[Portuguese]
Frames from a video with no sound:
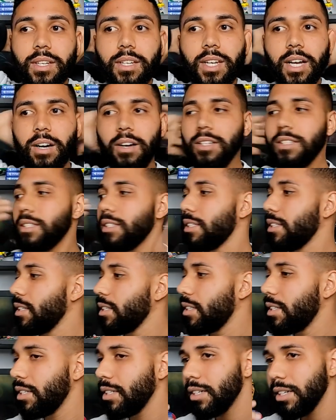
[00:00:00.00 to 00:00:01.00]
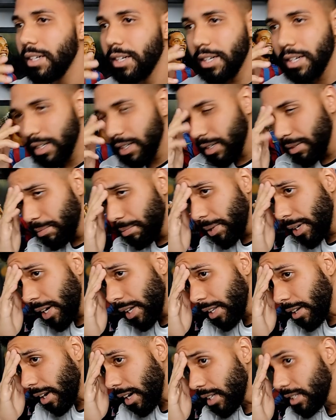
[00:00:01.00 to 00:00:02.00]
Nossa senhora. Perdi
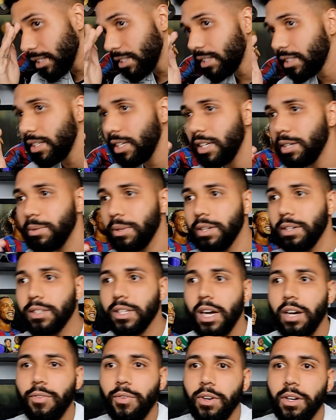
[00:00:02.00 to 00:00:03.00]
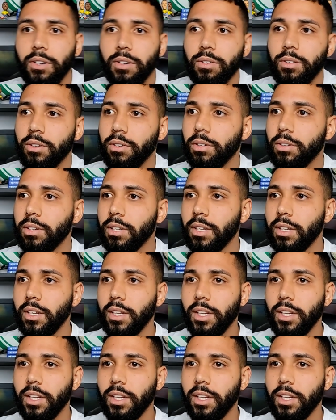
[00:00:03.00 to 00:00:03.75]
até o assassino, mano. Tava falando do...